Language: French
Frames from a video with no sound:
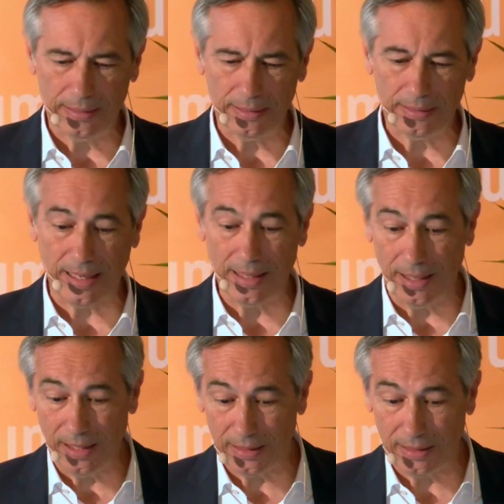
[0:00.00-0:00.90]

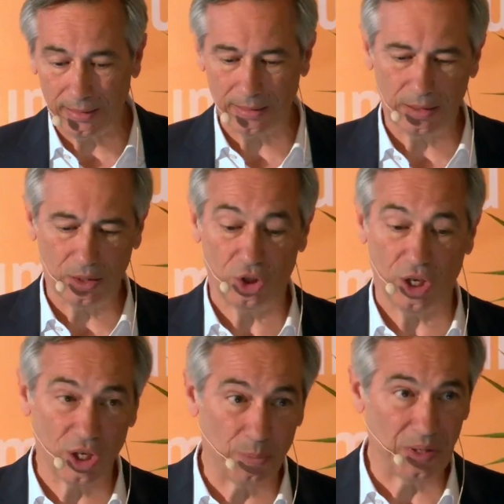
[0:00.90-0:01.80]
Skynet,
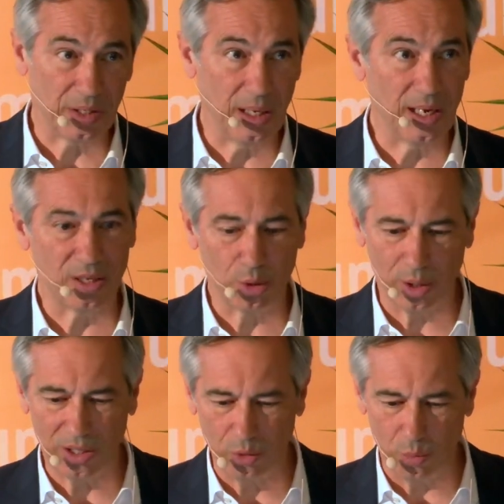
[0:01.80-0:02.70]
GPT, la
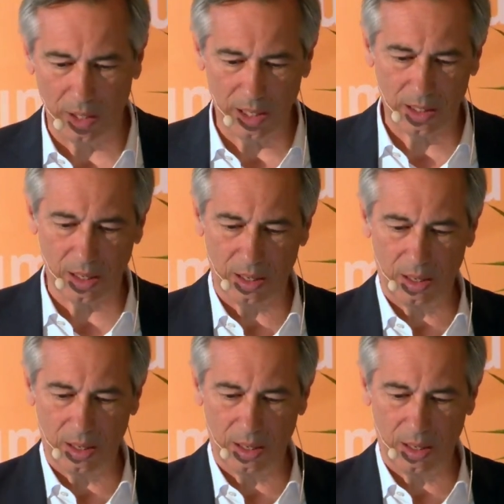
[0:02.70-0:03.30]
sécurité numérique,